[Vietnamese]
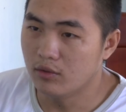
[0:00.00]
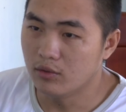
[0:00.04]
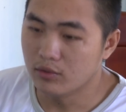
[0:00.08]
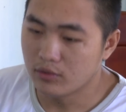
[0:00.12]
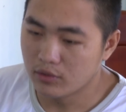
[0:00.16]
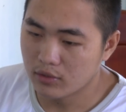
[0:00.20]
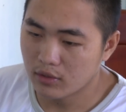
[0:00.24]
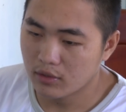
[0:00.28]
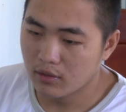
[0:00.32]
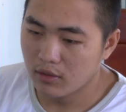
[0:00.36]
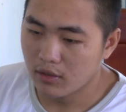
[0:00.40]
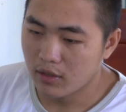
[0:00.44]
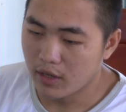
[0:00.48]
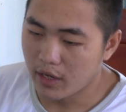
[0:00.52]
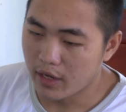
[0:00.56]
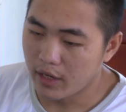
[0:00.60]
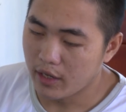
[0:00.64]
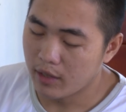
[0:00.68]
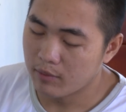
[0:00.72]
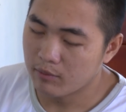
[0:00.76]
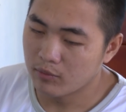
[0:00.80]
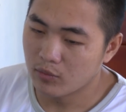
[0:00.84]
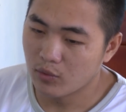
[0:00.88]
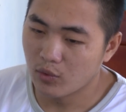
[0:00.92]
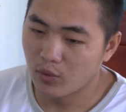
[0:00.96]
Hồi trước là
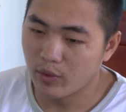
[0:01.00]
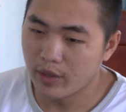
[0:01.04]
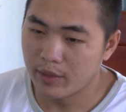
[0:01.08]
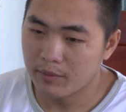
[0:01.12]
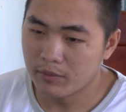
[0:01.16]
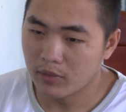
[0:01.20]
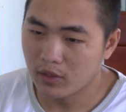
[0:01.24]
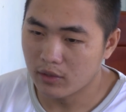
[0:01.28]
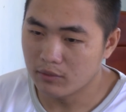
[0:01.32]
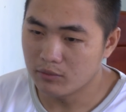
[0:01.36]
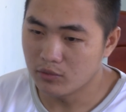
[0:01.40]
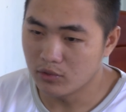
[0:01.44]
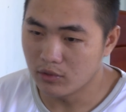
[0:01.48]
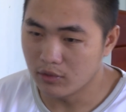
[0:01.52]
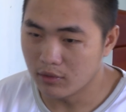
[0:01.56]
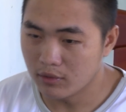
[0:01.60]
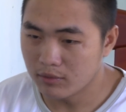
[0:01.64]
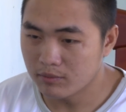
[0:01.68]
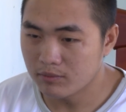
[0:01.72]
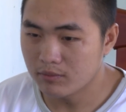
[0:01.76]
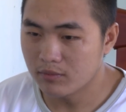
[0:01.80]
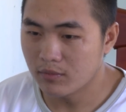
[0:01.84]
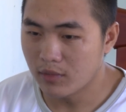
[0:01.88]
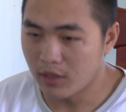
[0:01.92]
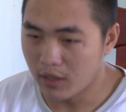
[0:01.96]
em quen Công
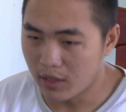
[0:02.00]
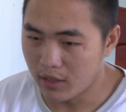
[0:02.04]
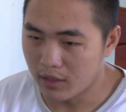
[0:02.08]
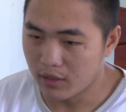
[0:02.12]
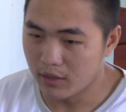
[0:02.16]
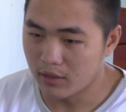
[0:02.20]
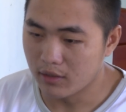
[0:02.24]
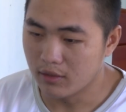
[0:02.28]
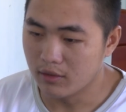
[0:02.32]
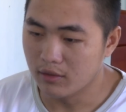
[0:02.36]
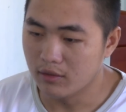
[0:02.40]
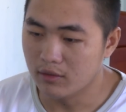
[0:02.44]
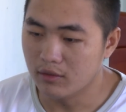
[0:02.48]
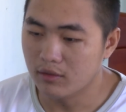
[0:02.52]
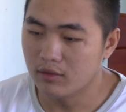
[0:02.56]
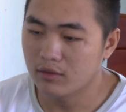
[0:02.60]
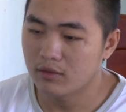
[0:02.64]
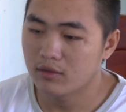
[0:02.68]
Dương là